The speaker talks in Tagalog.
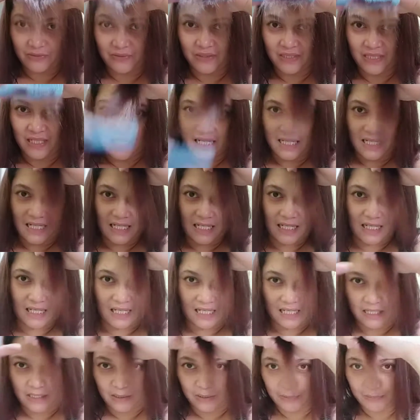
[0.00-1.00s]

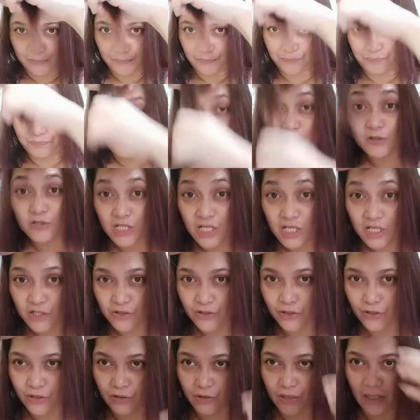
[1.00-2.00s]
uh, procedure ko
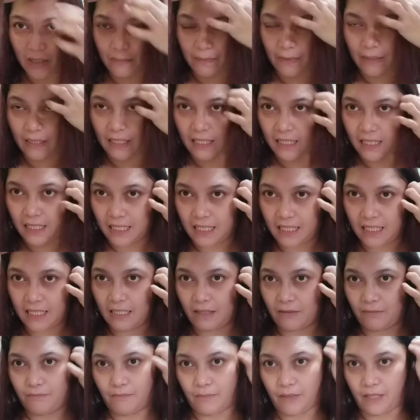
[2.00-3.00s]
ng paglalagay ng
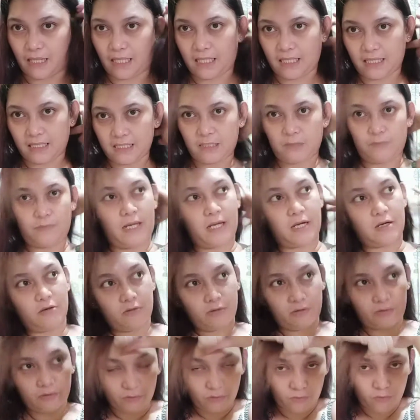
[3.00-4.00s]
bangs. Pero
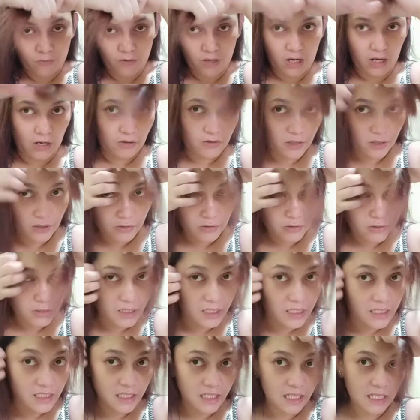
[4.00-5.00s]
kumuha ako ng konti sa
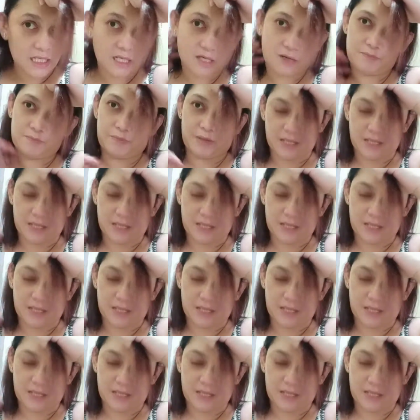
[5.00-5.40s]
harapan.